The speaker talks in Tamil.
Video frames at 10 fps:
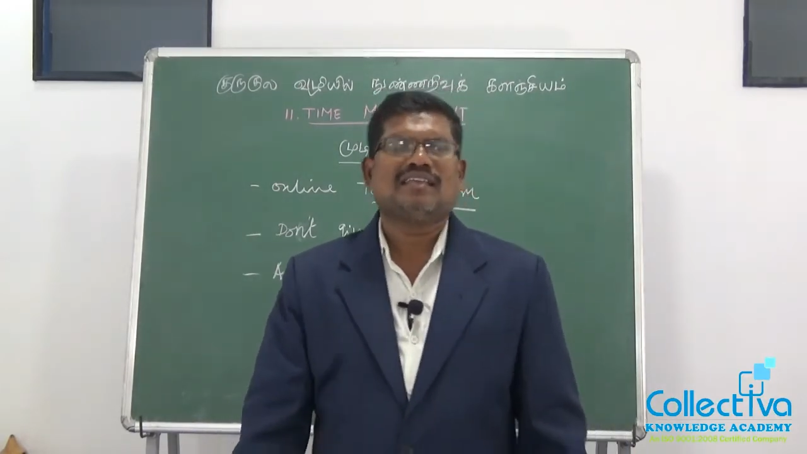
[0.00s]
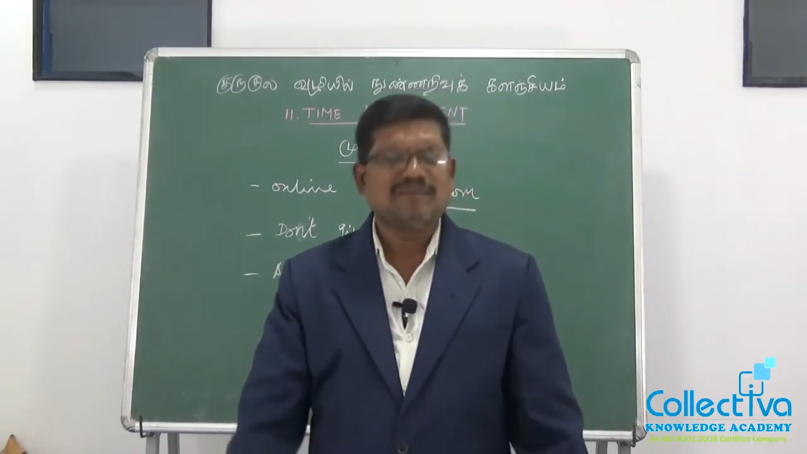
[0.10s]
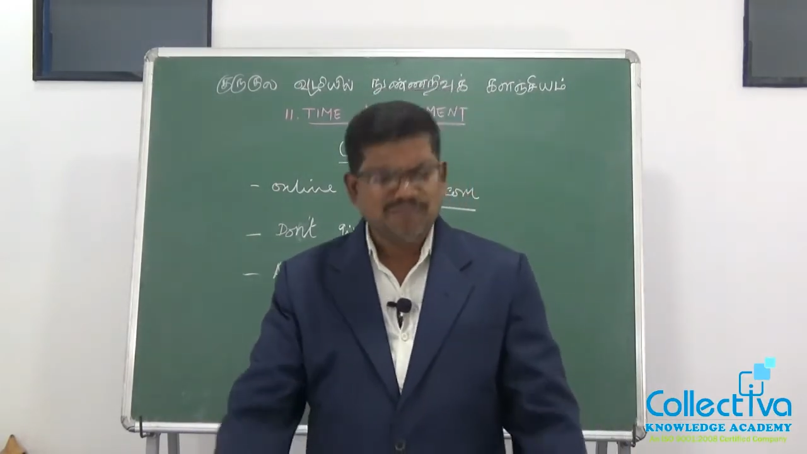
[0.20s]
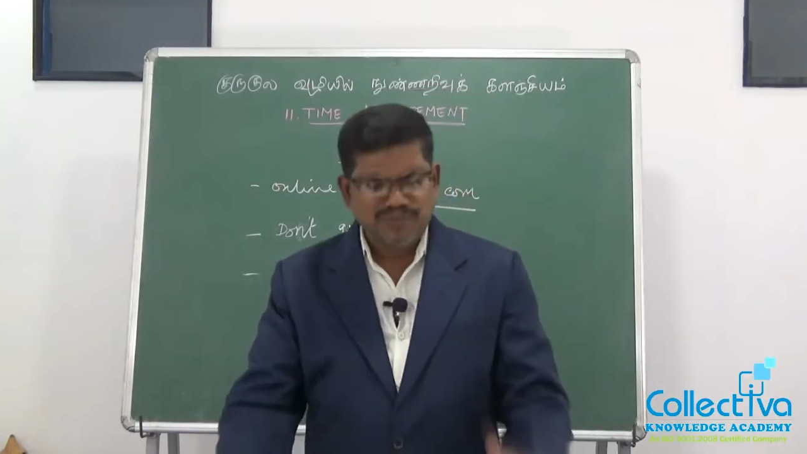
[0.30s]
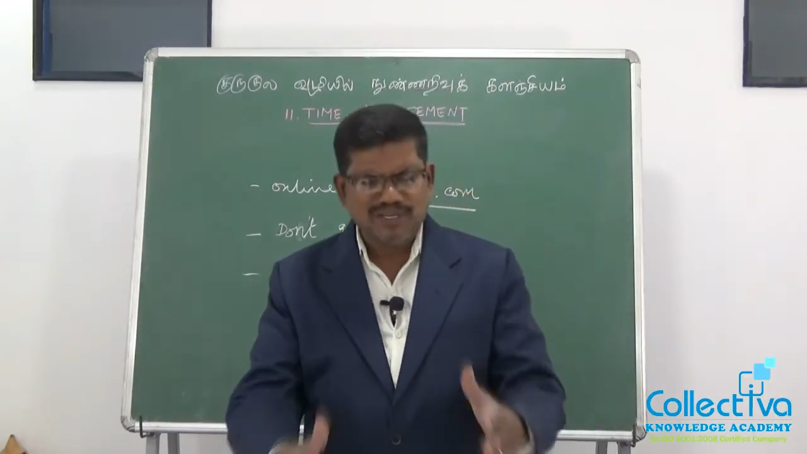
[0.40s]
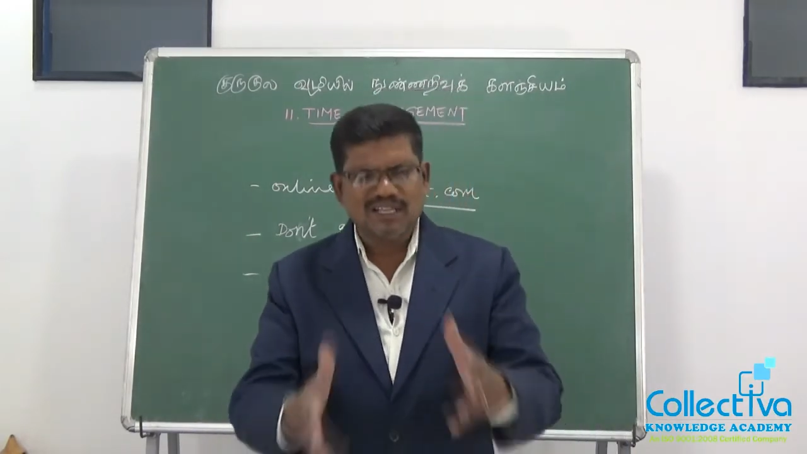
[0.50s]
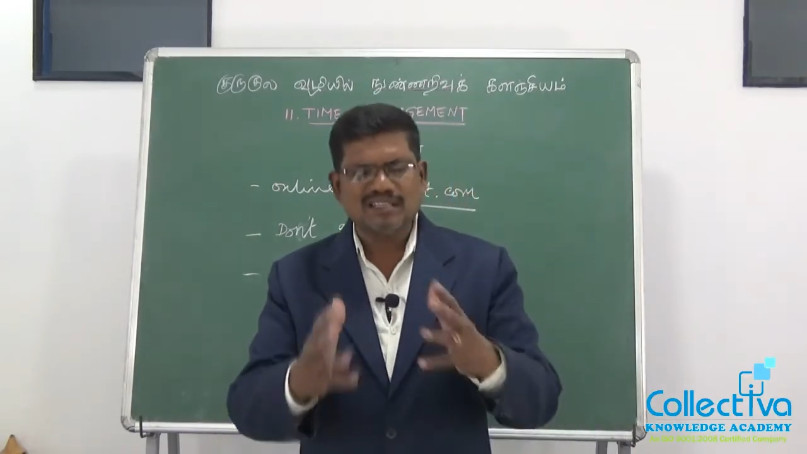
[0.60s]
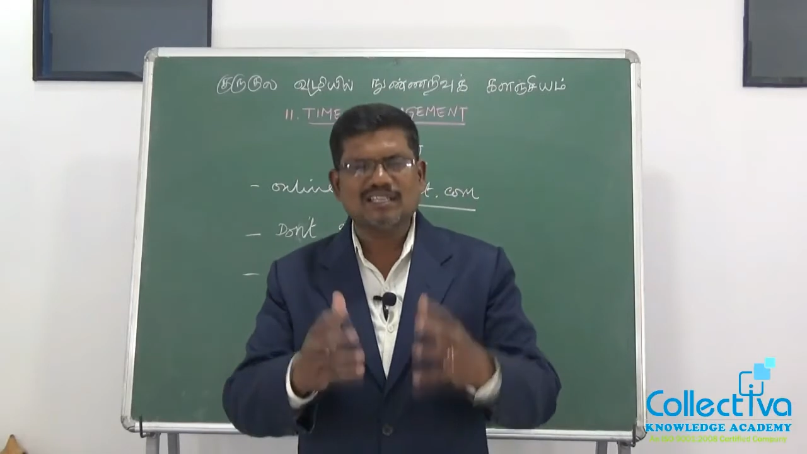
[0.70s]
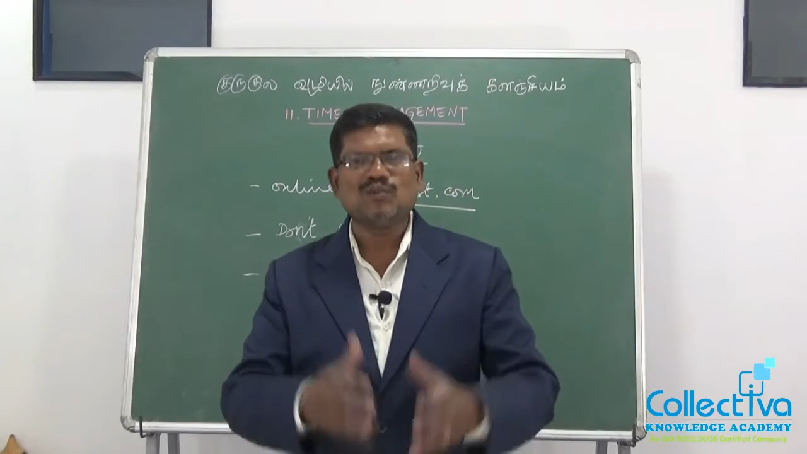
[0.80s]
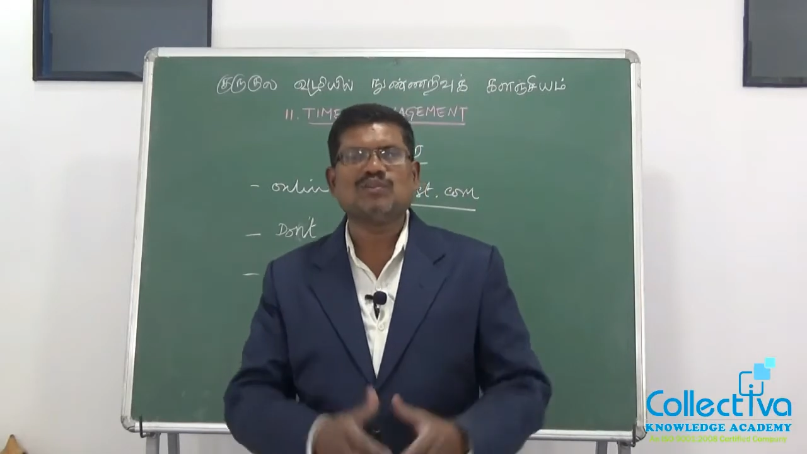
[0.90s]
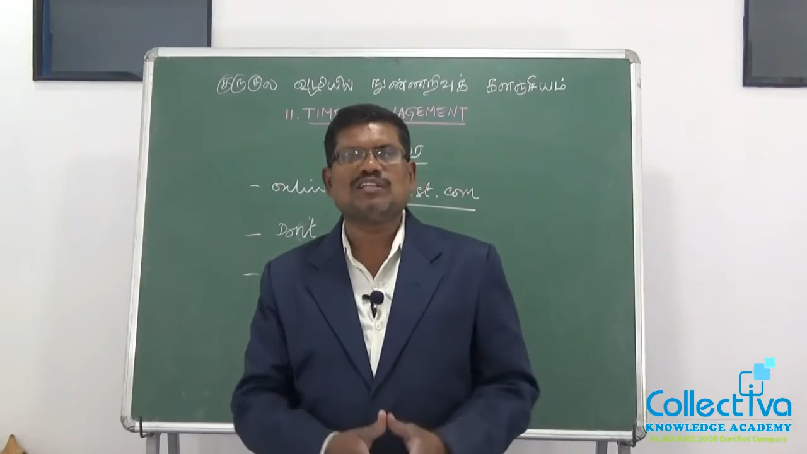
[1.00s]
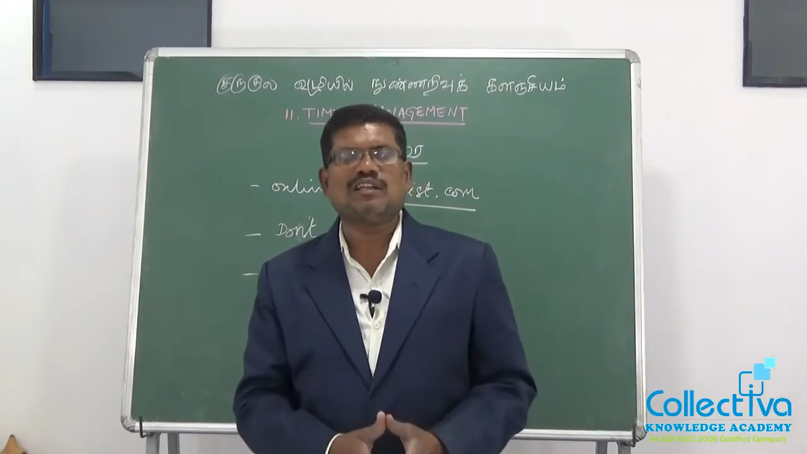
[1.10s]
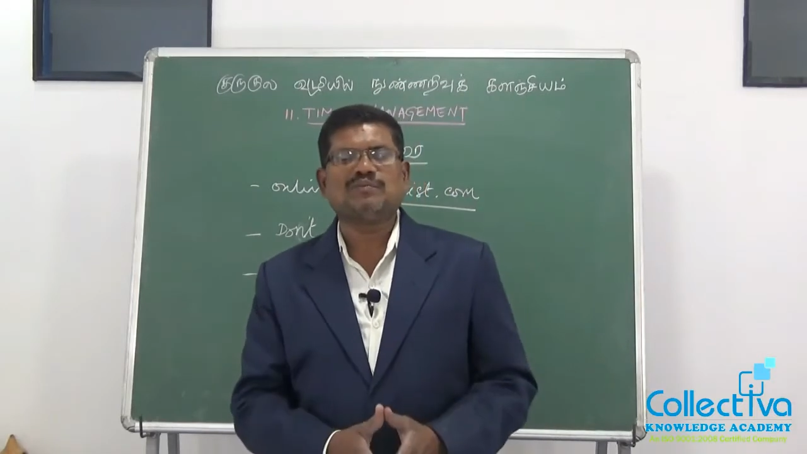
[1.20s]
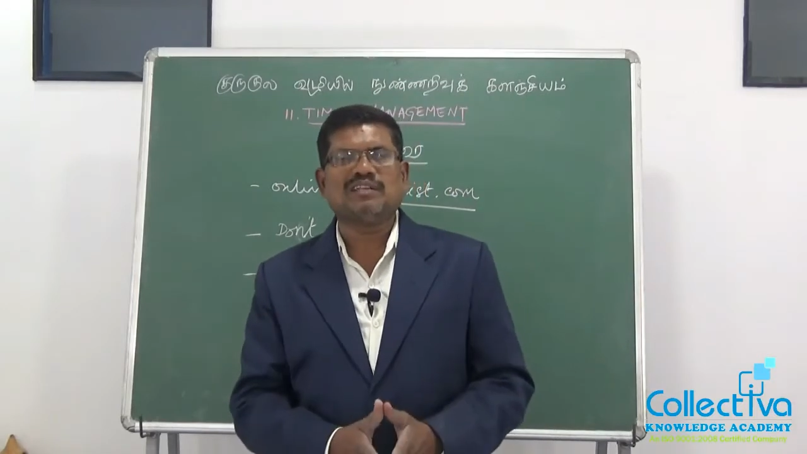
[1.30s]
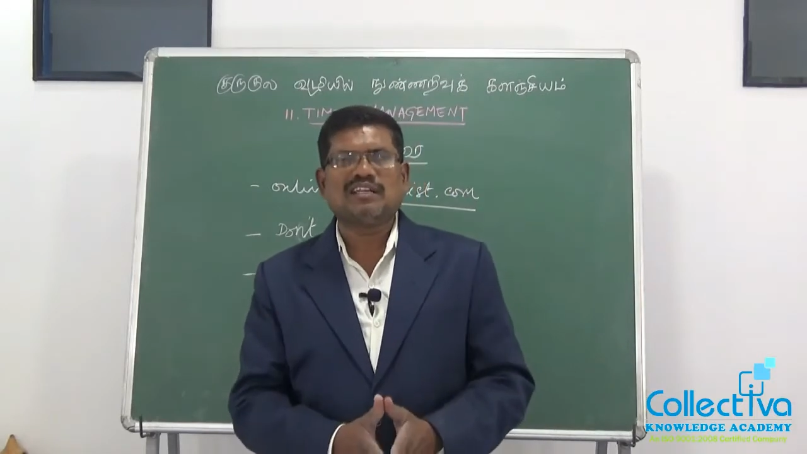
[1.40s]
எப்படி அந்த இருபத்தி
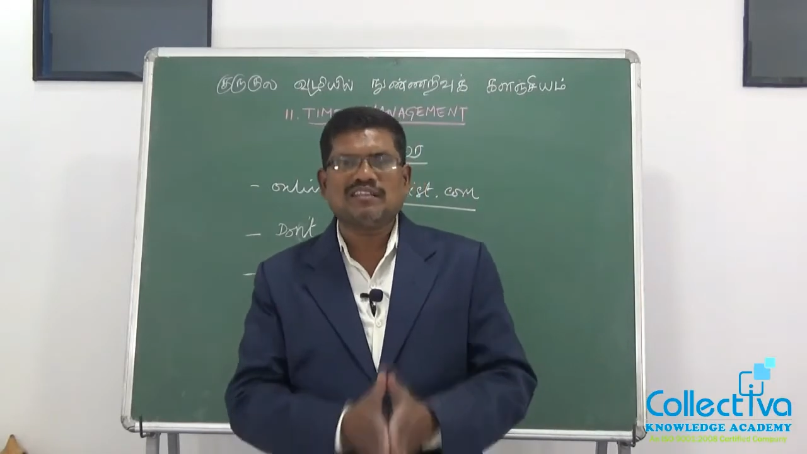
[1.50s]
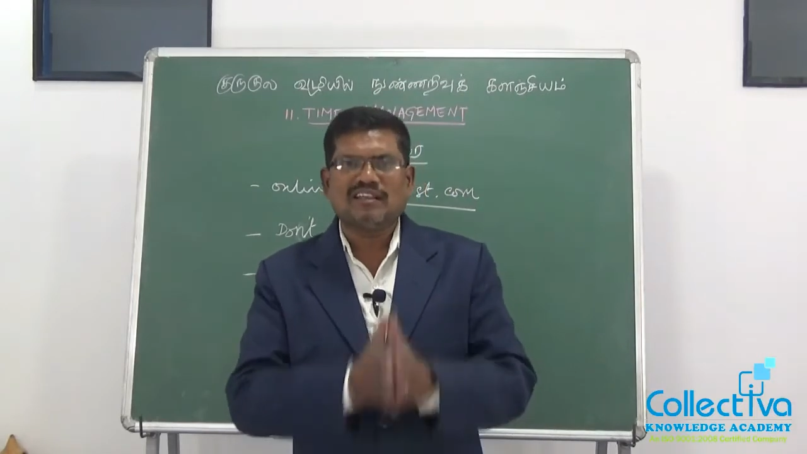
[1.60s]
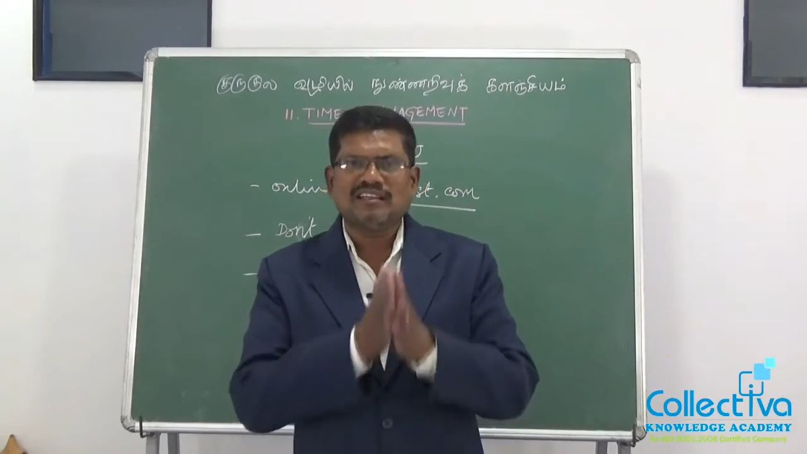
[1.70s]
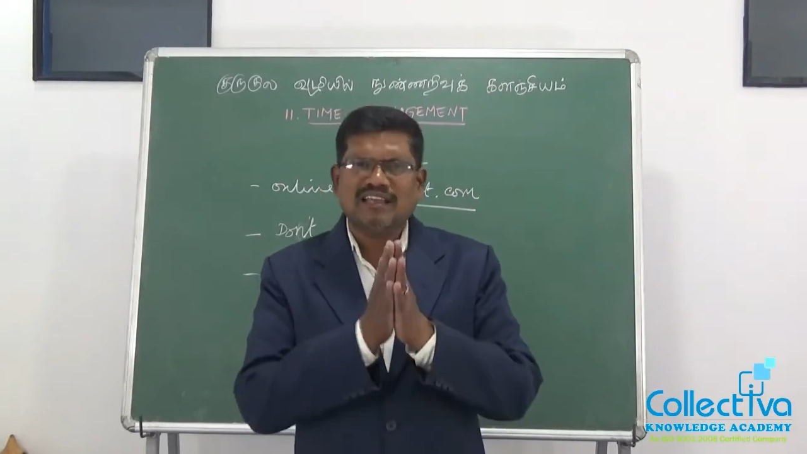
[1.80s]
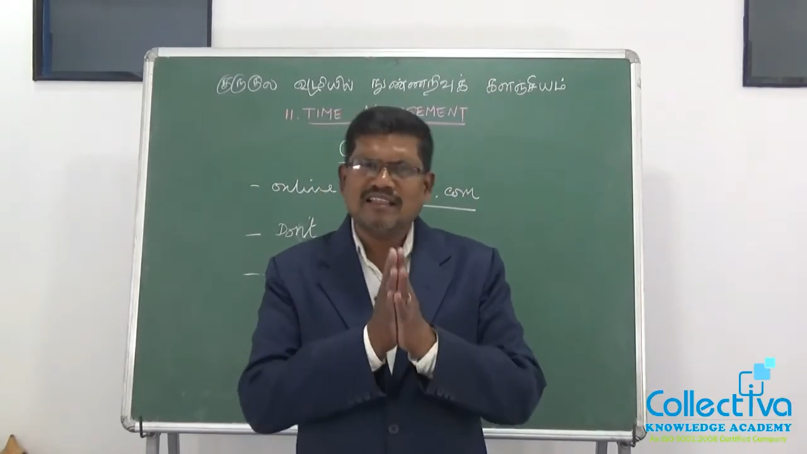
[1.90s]
நாலு மணி நேரத்தை நான்